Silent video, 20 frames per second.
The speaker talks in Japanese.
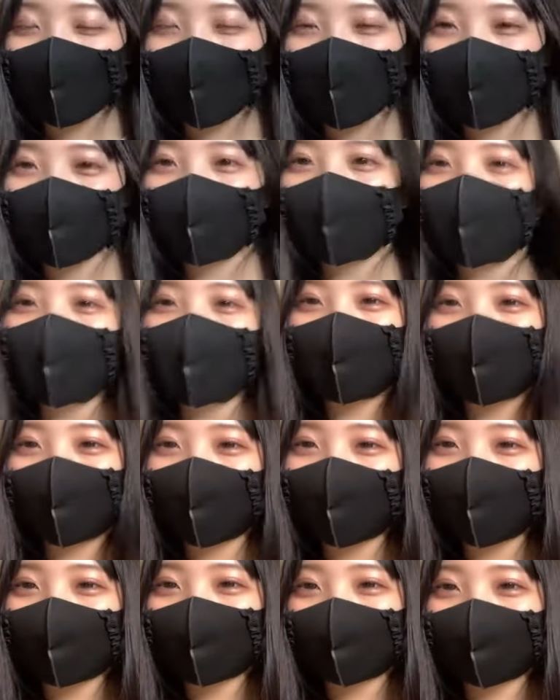エアポッズ
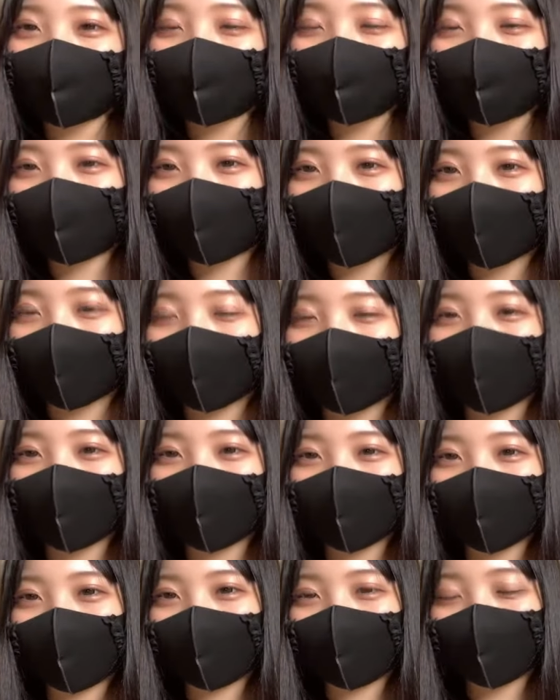のか
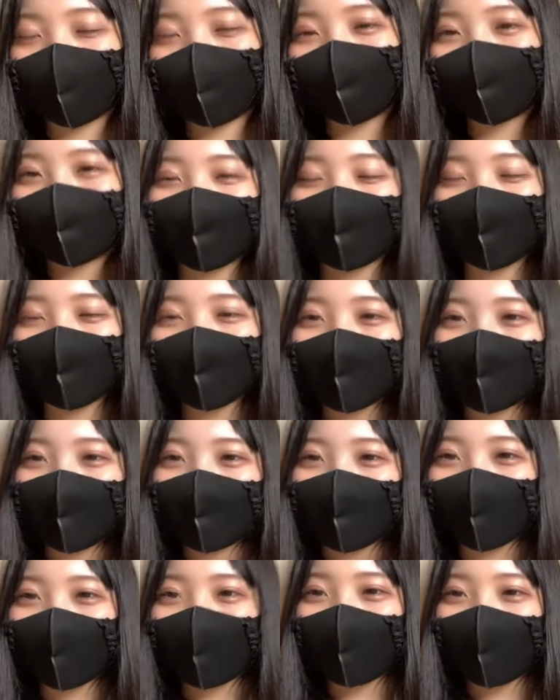んあの
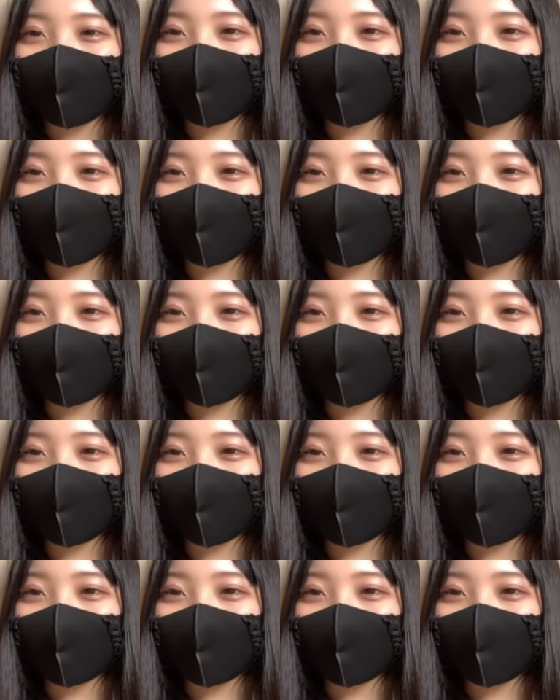なんか